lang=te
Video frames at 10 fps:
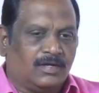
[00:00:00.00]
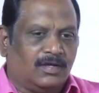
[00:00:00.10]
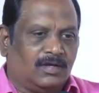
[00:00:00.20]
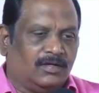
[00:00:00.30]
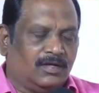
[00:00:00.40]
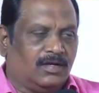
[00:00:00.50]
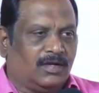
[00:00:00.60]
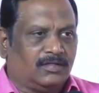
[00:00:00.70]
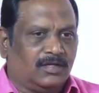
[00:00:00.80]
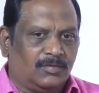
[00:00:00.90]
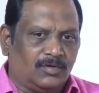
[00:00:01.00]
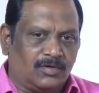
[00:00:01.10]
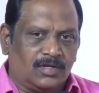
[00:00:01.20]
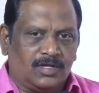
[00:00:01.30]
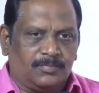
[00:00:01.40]
ఇక్కడ నిన్న నాదెండ్ల
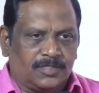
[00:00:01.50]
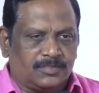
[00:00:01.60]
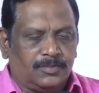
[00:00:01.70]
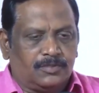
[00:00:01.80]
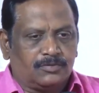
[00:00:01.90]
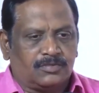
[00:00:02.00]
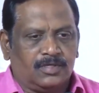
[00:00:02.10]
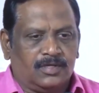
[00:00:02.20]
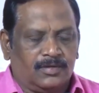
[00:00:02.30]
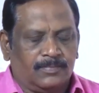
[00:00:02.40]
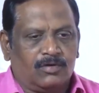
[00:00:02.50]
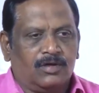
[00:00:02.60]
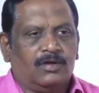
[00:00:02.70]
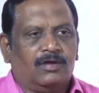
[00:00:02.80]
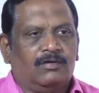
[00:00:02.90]
మనోహర్ గారి ప్రెస్ మీట్ చూస్తే ఒక
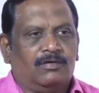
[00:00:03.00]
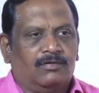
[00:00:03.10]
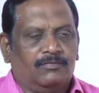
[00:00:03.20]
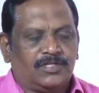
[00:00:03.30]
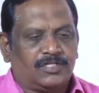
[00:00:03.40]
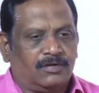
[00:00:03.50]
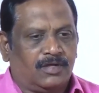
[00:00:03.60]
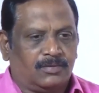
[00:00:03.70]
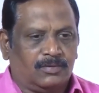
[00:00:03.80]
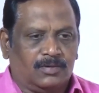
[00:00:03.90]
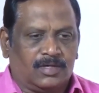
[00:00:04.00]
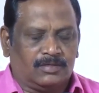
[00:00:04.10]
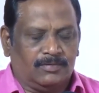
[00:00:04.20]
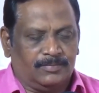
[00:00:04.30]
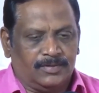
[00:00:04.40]
విషయం నాకు
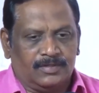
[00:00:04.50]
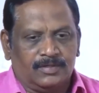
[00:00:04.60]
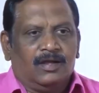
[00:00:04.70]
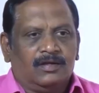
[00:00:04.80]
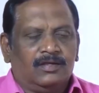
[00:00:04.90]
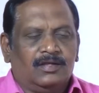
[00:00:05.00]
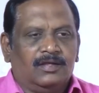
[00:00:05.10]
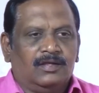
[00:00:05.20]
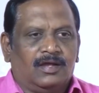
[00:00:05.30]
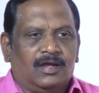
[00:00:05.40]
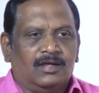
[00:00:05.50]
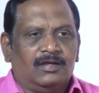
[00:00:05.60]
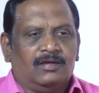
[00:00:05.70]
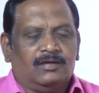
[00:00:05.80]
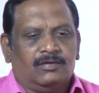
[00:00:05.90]
అర్థమైపోయింది అంటే
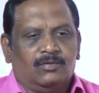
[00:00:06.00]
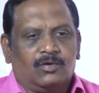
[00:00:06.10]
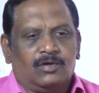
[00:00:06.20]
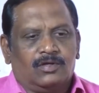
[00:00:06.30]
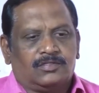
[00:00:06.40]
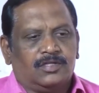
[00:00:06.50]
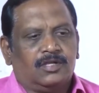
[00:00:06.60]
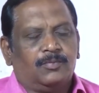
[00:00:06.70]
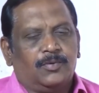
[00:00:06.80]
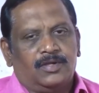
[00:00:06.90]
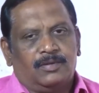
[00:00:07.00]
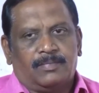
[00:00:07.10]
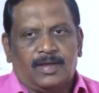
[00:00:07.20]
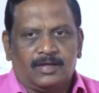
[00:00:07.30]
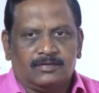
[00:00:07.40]
ఆయన ఒక చిరిగిపోయిన
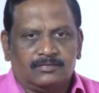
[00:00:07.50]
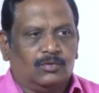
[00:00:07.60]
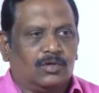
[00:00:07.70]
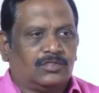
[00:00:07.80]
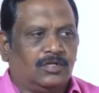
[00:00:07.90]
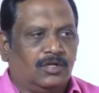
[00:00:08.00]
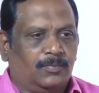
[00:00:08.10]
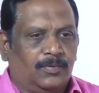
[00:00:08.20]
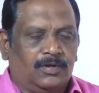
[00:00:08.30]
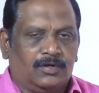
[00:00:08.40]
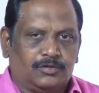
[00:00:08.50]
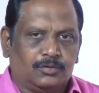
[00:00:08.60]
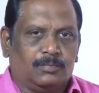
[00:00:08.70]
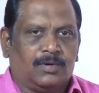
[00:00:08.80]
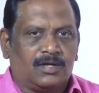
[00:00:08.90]
బ్యాగ్ ఒక చిరిగిపోయిన
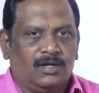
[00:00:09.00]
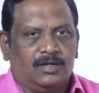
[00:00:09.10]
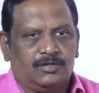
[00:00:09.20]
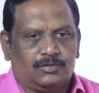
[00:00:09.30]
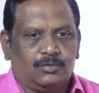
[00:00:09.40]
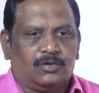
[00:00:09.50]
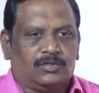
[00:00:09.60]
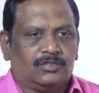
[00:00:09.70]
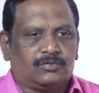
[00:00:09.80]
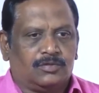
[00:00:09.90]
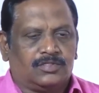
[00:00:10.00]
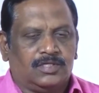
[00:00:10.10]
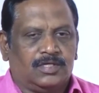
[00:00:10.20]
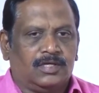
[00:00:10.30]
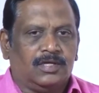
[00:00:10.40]
షూ బక్కలేని షూ ఒకటి
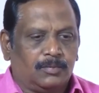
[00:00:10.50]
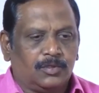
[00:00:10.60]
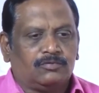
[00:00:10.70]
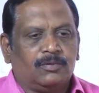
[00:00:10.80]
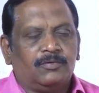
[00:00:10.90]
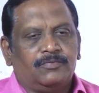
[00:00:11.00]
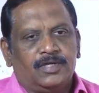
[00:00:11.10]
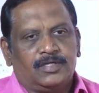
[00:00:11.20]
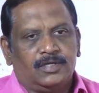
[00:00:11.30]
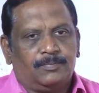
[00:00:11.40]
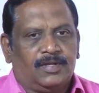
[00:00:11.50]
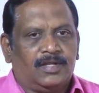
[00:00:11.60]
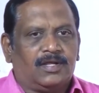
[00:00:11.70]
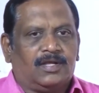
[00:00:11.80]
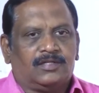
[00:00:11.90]
తీసుకొచ్చి ప్రభుత్వము వీటిని
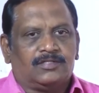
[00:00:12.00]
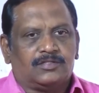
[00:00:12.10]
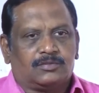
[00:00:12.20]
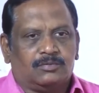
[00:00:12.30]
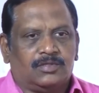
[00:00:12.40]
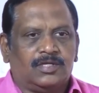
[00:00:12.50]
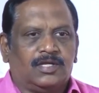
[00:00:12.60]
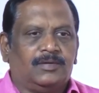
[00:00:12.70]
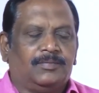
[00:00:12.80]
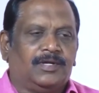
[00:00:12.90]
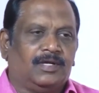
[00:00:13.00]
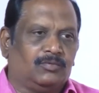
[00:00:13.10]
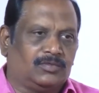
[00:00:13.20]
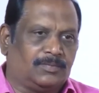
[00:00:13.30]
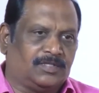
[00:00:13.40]
పిల్లలకు అందజేస్తుంది అని మీడియా
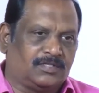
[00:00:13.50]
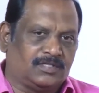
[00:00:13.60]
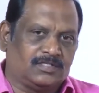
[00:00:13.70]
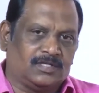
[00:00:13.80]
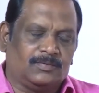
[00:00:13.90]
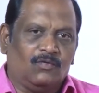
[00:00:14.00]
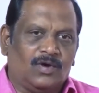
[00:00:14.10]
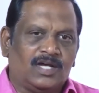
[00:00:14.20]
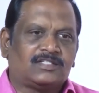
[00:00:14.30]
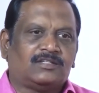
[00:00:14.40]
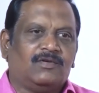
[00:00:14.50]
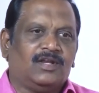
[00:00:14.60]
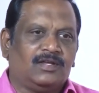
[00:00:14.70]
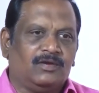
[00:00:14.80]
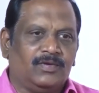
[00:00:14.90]
ముందర ప్రదర్శించారు
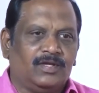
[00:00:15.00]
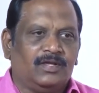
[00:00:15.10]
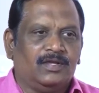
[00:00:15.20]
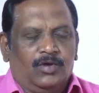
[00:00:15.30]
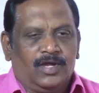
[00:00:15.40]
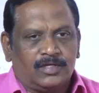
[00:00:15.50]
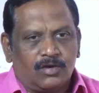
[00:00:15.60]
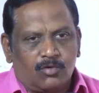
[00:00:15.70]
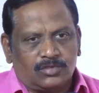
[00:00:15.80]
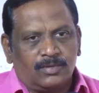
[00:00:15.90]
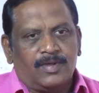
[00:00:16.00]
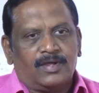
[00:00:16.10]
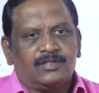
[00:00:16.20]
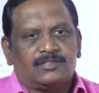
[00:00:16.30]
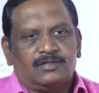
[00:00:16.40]
వాస్తవానికి అవి ఏటా కొత్త
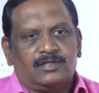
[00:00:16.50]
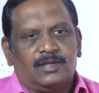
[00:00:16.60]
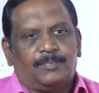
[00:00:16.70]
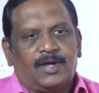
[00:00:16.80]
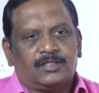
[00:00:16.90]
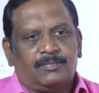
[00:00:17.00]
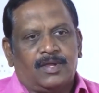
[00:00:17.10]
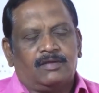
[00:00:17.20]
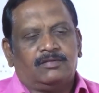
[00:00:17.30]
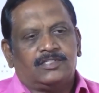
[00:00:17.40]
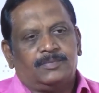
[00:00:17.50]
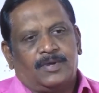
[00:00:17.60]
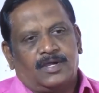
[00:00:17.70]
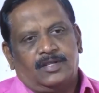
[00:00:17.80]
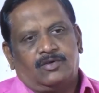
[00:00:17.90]
బ్యాగులు ఇస్తుంటే పాత బ్యాగులు తీసి
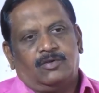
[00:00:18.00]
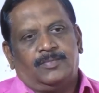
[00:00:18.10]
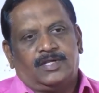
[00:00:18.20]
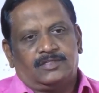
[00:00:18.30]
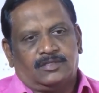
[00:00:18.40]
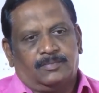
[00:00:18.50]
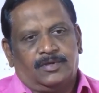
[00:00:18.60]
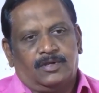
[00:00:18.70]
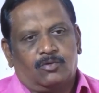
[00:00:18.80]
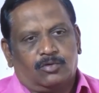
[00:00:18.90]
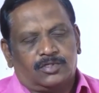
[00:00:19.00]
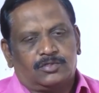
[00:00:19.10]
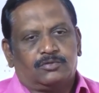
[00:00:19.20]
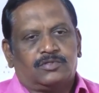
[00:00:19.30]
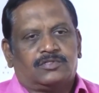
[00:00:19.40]
పక్కన ఎక్కడో పెట్టేస్తారు పిల్లలు కొత్త
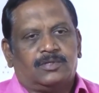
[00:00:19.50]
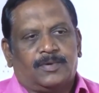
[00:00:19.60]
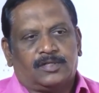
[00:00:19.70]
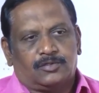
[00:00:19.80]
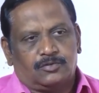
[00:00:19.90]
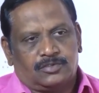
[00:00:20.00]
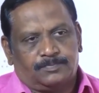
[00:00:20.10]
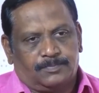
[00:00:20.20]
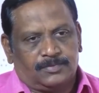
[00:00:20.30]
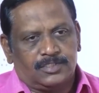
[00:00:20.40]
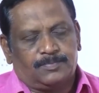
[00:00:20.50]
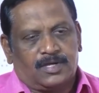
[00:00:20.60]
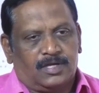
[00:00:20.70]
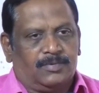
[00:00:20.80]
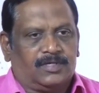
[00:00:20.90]
షూస్ వస్తే పాత షూస్ తీసి
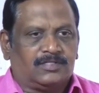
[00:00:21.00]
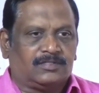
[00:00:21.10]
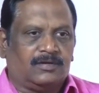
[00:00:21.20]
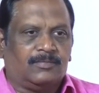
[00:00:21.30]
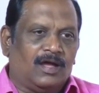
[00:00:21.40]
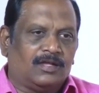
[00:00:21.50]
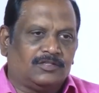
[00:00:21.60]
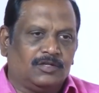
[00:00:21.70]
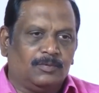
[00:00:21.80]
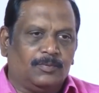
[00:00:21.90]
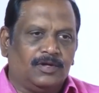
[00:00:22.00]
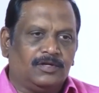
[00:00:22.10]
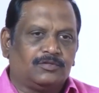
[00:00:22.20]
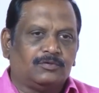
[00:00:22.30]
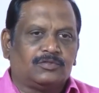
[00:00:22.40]
పక్కన పెట్టేస్తారు ఆ
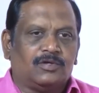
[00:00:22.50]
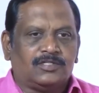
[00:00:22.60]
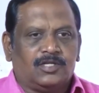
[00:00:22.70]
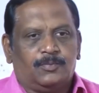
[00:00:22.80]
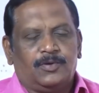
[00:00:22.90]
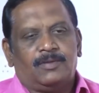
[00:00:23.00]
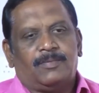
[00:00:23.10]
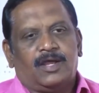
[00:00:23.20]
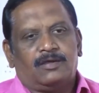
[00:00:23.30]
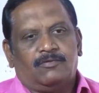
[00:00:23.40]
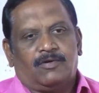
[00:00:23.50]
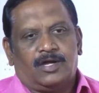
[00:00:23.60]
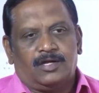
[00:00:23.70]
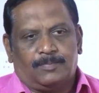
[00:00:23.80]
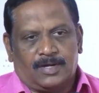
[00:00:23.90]
చిరిగిపోయిన షూస్ ఆ చిరిగిపోయిన బ్యాగ్
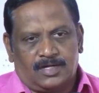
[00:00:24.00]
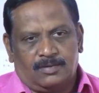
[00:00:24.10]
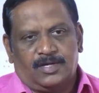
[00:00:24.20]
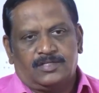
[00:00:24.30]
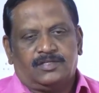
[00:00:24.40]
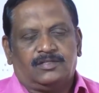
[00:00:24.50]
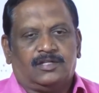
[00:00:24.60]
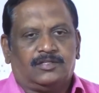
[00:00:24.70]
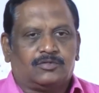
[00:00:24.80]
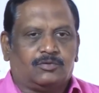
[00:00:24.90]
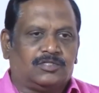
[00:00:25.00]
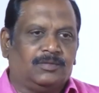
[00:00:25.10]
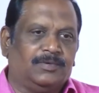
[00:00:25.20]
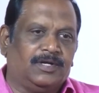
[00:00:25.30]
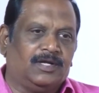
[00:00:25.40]
వాడి పక్కన పడేసిన దాన్ని తీసుకొచ్చి
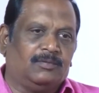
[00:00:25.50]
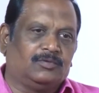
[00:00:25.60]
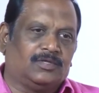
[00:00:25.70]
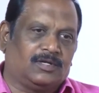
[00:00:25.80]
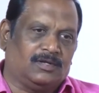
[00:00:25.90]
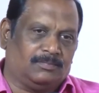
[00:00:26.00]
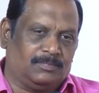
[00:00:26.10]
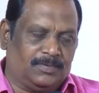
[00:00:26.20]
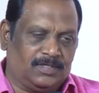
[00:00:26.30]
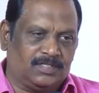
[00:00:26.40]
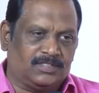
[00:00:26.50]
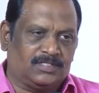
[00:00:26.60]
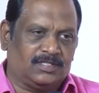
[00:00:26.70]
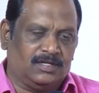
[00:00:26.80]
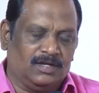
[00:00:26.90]
మీడియా ముందర
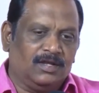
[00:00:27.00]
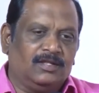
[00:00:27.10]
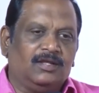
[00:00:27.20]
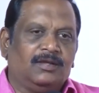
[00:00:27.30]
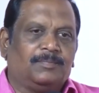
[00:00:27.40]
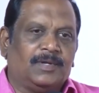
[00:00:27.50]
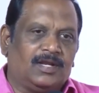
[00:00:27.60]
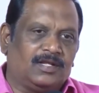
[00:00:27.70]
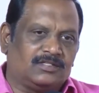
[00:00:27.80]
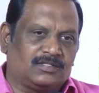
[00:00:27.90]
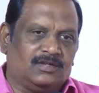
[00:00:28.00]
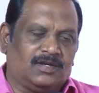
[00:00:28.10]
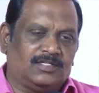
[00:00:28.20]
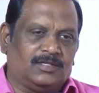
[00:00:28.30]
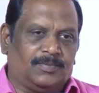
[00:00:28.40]
పెట్టేసేసి ఇది పిల్లలకి
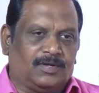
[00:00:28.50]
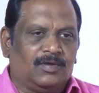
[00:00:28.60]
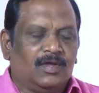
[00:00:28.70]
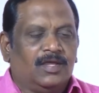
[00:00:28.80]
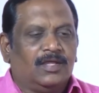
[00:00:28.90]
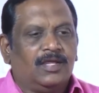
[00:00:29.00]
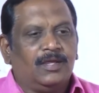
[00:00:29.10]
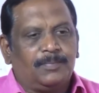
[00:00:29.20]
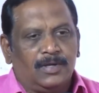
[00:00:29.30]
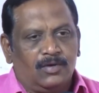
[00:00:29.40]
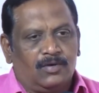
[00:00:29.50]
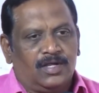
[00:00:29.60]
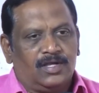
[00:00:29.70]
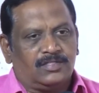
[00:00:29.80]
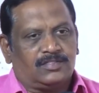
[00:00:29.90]
ఇస్తున్నారని చెప్పారు ఏ
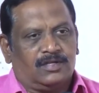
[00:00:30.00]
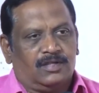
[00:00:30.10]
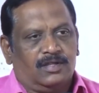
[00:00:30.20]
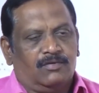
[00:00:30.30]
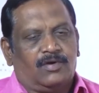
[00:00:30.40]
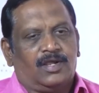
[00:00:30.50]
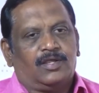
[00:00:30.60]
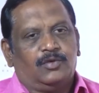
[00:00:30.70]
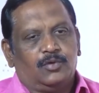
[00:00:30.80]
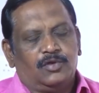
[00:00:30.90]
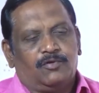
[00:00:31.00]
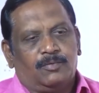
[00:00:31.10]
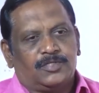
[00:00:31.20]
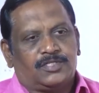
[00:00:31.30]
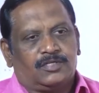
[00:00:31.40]
పిల్లోడైనా సరే వాళ్ళకి
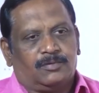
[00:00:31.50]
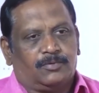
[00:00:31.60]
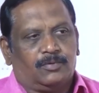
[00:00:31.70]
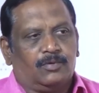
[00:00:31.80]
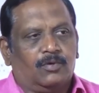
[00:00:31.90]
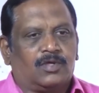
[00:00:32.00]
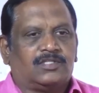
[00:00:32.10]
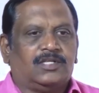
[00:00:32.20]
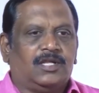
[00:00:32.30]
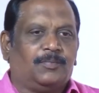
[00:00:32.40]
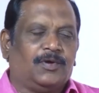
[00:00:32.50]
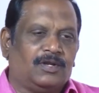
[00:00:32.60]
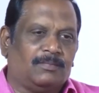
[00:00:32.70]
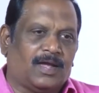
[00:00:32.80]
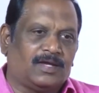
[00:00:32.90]
యూనిఫామ్ ఇచ్చేటప్పుడు ఒక
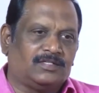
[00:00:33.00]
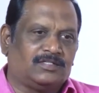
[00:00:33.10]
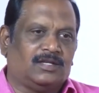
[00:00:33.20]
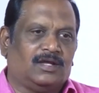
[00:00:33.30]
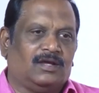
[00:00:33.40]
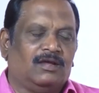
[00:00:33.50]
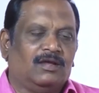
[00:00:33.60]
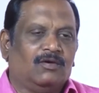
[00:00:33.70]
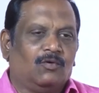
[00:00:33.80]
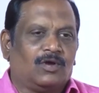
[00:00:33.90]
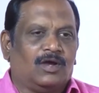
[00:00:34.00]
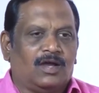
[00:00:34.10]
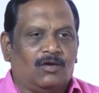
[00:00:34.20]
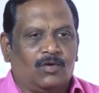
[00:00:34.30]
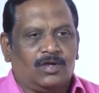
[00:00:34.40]
చిరిగిపోయిన బ్యాగ్ ఇచ్చినా ఒక
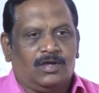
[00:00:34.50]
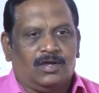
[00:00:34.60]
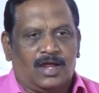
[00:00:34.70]
ఒక